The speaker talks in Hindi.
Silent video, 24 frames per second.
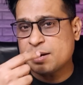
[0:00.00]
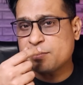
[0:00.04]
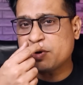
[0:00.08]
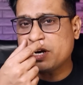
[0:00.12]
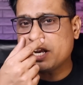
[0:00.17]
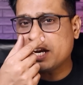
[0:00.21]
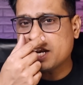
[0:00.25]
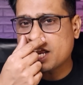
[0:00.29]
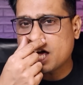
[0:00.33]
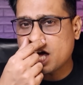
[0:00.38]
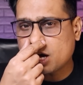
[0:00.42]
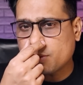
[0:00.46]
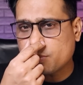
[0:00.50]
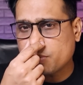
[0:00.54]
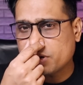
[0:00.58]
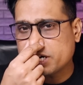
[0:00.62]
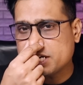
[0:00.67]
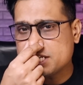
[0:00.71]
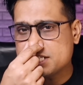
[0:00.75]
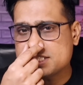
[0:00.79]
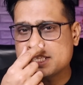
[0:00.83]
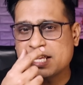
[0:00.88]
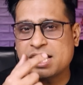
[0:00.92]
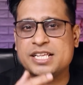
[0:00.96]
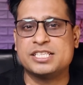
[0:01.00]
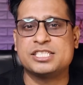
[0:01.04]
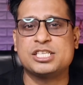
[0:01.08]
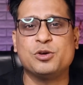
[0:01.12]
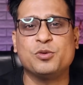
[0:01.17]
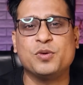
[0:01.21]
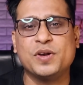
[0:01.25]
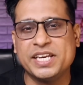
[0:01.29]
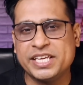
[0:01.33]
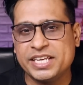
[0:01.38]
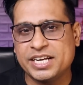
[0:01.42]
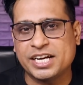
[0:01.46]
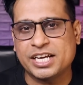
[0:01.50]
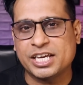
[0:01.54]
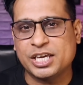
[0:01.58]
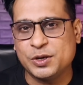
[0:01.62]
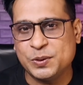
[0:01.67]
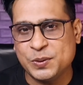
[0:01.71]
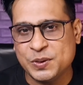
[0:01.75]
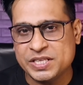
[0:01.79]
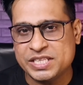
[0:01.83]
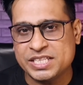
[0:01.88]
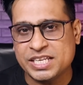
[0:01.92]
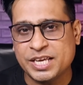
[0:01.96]
ने अपने नाक पर इस तरह से उंगली
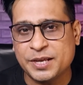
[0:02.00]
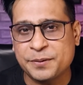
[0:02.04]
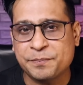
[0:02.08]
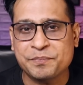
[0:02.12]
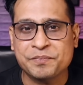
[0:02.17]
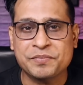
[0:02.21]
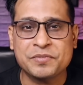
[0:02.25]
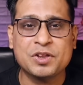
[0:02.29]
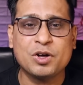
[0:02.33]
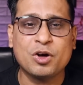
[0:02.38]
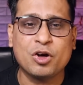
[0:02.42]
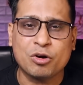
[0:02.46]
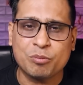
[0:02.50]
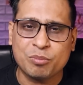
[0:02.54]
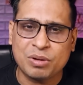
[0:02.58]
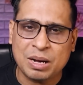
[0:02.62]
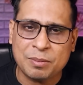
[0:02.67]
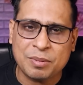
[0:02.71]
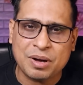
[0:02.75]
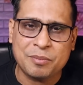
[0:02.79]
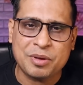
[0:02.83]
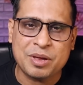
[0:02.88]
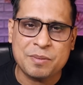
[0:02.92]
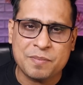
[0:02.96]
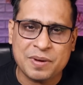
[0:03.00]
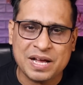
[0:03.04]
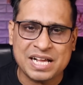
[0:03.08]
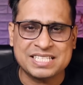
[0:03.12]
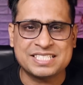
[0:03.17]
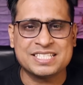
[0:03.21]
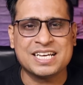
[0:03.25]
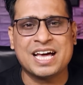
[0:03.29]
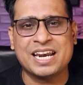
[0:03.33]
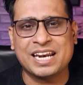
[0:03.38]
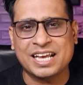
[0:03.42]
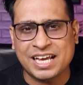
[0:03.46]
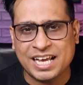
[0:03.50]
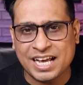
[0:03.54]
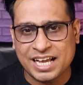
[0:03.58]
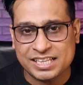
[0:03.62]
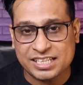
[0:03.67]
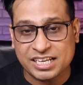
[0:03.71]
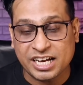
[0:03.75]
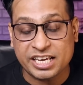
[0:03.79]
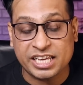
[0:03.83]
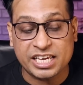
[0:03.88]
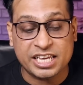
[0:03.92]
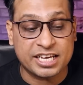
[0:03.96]
रखी हुई थी और बाबा भी पहचान गया
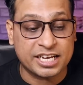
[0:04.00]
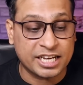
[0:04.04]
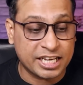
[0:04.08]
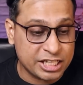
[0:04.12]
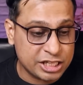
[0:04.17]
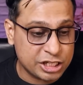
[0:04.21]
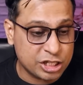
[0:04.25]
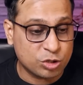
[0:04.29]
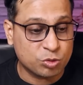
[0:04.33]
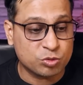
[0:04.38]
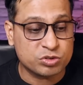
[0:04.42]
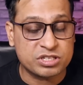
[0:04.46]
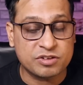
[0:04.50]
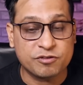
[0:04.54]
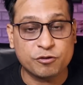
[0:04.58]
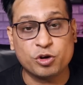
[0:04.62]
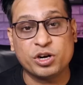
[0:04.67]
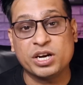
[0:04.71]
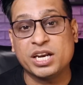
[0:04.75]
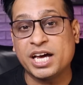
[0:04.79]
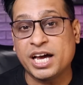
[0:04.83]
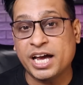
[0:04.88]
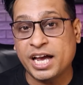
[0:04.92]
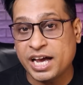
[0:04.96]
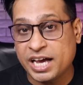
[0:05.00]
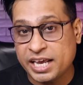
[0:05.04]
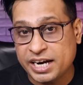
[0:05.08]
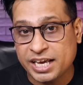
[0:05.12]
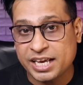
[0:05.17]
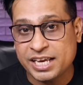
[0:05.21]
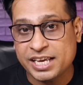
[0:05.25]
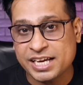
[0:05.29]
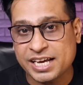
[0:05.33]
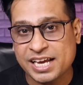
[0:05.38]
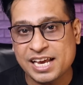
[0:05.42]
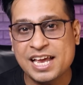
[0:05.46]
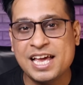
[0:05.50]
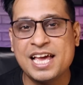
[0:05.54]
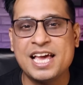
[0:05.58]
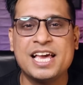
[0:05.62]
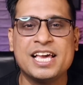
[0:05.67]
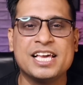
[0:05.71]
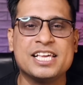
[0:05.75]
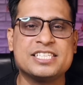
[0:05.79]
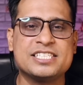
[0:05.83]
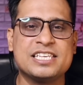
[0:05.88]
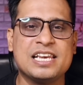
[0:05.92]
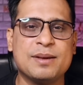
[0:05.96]
था कि कई दिनों से वो नहाया नहीं है
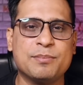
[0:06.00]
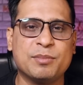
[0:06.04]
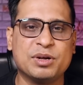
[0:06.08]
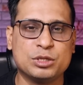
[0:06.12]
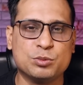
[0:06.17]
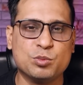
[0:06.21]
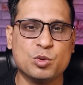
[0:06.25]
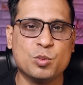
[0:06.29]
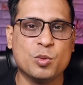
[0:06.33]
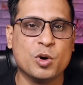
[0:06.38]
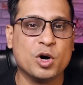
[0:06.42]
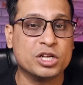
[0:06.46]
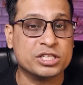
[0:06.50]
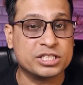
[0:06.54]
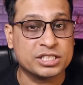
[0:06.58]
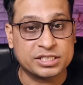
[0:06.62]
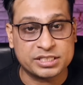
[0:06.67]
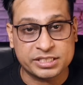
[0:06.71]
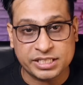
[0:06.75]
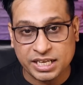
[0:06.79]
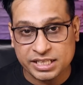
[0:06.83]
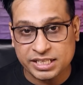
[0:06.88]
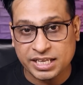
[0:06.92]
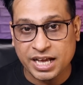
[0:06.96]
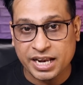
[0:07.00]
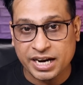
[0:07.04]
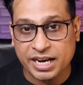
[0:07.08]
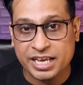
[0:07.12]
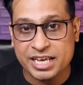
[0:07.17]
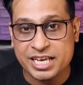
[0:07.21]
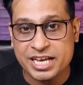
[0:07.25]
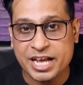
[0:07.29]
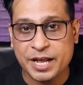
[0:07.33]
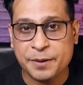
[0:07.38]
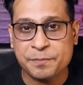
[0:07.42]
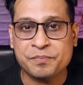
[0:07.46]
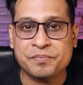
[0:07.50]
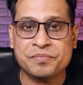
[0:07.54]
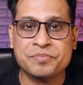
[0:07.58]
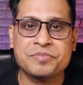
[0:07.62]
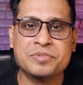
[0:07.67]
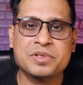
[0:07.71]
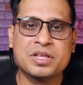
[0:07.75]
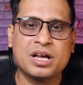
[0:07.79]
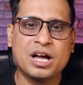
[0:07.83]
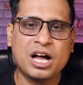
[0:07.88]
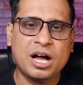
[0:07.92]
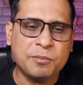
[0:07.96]
इसलिए बदबू बहुत ज़्यादा आ रही है
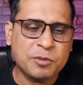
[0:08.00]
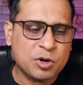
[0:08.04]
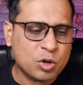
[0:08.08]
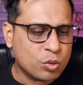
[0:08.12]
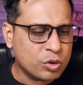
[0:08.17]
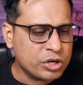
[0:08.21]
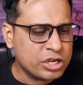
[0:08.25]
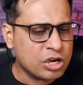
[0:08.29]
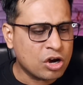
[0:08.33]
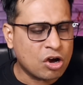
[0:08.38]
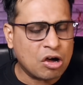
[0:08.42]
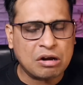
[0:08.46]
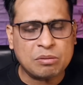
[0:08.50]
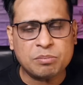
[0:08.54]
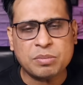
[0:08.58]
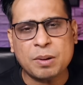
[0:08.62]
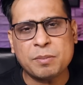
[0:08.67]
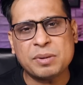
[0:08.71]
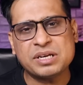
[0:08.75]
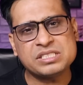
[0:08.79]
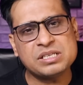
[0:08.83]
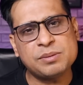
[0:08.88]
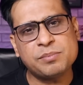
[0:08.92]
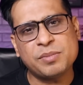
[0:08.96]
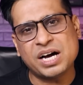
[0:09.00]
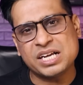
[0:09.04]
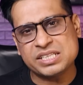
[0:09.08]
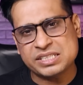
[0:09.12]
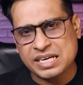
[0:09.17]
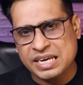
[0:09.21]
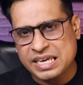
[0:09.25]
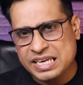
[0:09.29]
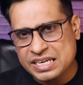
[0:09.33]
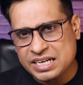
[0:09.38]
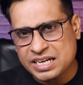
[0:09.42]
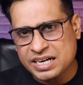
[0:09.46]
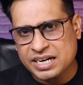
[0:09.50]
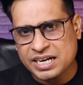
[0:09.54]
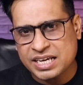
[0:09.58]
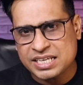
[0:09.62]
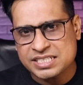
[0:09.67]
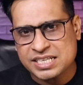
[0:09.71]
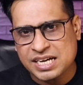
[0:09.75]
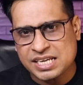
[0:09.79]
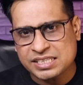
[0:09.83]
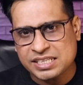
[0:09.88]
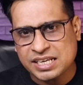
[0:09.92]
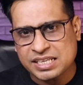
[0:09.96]
अब कोई और बाबा से बात नहीं करना
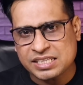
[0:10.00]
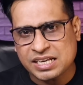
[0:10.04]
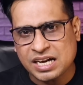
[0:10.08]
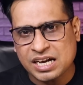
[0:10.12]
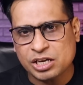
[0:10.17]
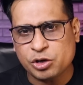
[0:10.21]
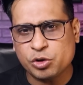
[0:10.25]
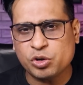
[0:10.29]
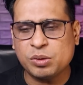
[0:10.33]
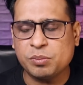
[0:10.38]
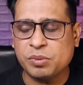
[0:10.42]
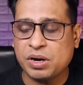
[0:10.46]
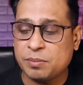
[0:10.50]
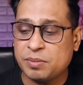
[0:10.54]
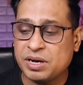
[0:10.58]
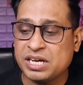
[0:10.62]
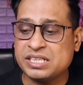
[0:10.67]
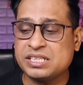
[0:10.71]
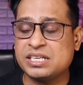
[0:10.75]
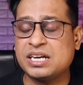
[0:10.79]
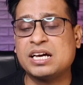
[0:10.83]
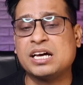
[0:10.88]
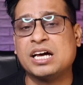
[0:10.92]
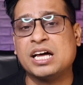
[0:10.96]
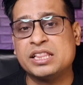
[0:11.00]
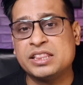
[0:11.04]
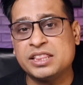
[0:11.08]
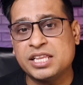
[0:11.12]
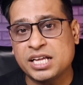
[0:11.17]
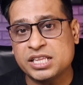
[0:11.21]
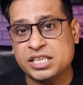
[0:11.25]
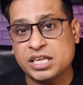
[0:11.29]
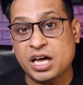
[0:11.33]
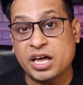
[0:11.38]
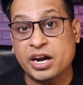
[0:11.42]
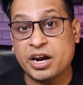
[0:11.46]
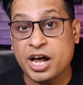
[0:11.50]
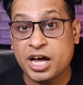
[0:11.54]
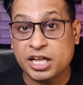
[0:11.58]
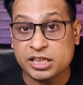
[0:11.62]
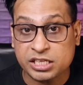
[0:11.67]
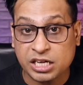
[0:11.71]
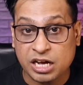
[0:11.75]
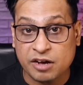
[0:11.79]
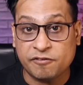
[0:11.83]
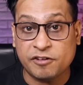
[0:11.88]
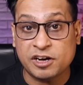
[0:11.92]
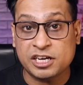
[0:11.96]
चाहता था क्योंकि बाबा इतना गंदा था
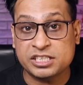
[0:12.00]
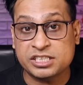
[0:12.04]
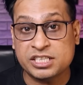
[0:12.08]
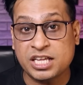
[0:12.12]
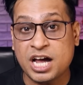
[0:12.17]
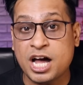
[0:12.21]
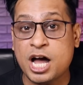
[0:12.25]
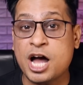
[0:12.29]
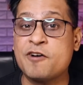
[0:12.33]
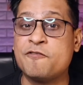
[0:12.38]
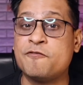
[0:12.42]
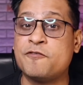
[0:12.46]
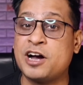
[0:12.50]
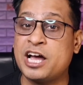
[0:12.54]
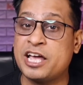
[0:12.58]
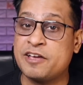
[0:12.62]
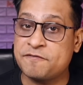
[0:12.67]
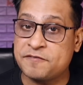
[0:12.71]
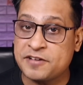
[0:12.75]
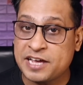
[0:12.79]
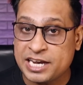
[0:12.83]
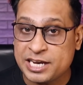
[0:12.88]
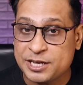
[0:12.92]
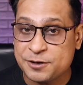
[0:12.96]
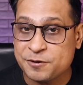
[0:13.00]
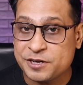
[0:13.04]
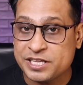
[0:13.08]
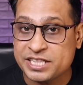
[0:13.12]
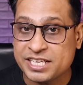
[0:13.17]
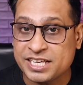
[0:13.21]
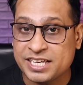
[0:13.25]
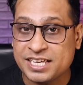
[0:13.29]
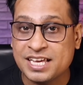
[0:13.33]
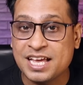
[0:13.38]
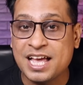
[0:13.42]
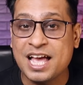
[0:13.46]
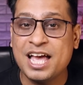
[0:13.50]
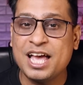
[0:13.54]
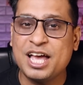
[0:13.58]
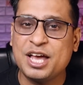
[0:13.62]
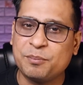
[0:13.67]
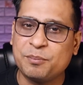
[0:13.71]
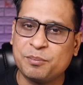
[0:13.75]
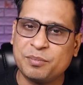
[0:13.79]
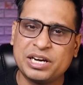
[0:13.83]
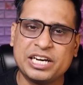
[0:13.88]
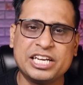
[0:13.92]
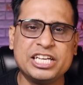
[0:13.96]
रात का वक्त था अफवाहें फैली हुई थी
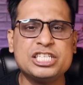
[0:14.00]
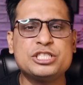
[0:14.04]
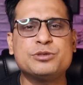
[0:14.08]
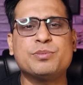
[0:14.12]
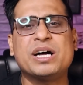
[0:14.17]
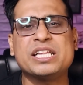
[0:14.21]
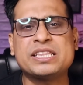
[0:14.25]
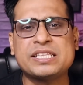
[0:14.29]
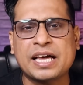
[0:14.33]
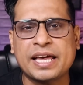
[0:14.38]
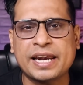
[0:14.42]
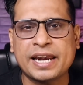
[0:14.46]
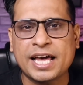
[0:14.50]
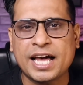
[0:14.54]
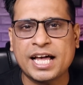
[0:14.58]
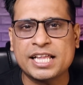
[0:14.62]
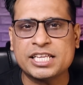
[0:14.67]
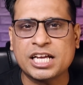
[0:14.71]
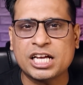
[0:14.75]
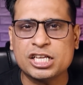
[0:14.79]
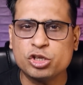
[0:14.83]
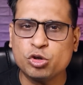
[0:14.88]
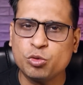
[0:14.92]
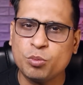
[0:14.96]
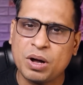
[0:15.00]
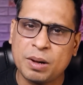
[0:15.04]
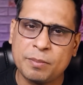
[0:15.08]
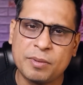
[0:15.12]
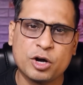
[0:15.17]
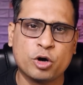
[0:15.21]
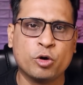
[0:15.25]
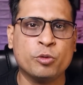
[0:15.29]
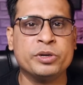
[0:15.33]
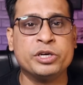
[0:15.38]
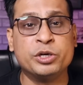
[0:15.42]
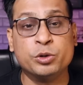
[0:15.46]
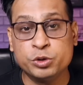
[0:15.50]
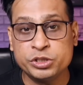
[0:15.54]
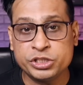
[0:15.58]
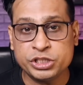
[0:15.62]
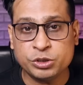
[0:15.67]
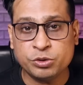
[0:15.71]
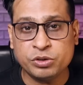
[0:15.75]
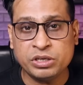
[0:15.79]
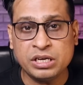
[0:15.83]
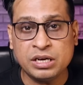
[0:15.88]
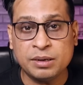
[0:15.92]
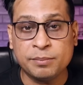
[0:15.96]
मनीष बात कर रहा था तो बाबा को भी
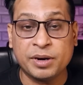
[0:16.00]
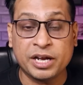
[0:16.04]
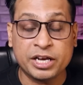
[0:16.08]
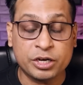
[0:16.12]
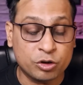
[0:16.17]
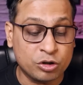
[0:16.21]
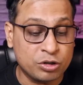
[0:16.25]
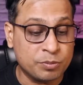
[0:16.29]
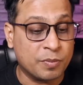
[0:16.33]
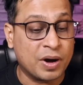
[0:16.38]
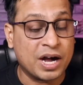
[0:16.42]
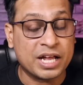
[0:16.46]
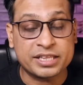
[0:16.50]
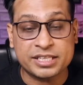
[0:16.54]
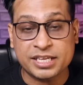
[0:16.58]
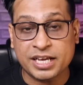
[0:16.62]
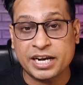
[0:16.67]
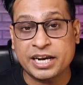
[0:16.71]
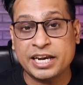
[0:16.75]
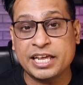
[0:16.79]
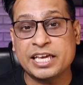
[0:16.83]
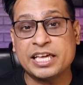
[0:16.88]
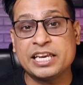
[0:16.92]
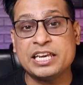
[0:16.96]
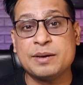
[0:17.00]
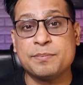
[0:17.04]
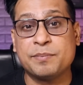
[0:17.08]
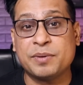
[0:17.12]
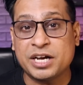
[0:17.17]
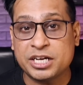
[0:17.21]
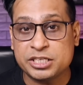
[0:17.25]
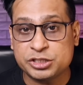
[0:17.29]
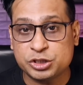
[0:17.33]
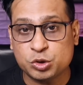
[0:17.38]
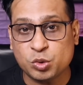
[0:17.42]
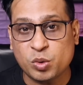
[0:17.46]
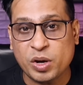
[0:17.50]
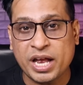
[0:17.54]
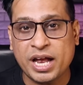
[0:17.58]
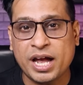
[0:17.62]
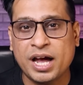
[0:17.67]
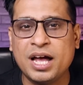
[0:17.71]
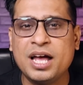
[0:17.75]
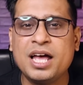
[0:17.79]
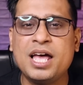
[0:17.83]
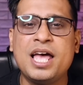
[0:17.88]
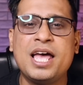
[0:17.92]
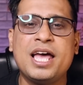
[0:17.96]
खुशी हुई भाई कोई बात करने के लिए पास तो आया